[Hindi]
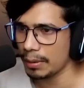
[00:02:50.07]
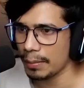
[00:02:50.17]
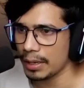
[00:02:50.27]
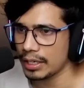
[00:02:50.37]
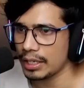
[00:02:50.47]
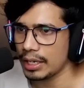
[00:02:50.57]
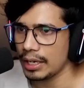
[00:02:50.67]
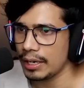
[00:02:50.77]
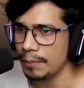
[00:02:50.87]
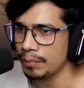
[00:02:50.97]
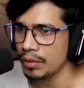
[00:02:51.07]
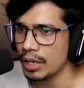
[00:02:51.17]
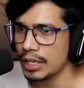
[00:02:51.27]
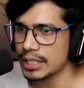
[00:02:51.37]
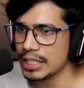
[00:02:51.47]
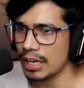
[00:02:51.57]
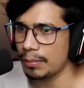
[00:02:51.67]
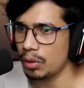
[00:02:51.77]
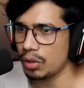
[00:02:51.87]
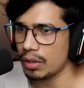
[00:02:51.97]
भी हमारा ये है इससे
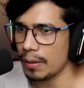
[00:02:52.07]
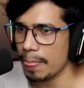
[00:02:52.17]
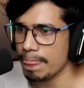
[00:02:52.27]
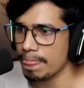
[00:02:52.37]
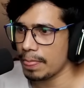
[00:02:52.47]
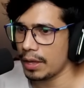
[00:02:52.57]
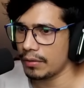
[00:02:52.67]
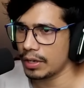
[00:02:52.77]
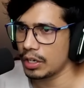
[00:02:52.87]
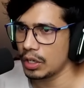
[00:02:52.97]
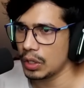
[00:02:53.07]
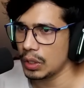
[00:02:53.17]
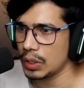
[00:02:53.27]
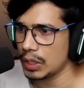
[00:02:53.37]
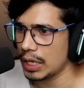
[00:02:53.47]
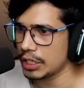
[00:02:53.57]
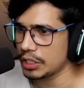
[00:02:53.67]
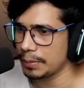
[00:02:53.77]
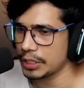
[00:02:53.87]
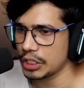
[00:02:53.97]
हम लोग देर वी गो
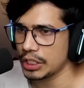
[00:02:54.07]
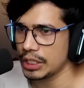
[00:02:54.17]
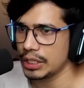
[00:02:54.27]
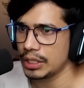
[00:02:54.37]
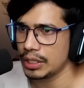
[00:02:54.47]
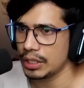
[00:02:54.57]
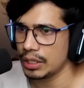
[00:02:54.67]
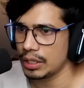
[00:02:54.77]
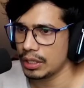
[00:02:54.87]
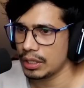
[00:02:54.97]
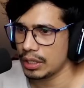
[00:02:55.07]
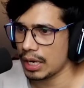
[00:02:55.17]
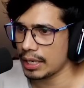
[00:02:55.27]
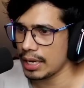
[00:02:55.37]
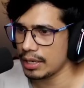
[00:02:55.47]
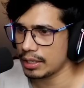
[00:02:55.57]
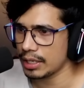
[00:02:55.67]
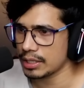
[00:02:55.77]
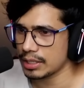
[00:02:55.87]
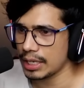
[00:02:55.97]
आजा बेटे आ गया
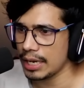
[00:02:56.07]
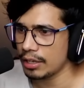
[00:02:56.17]
यस ठीक है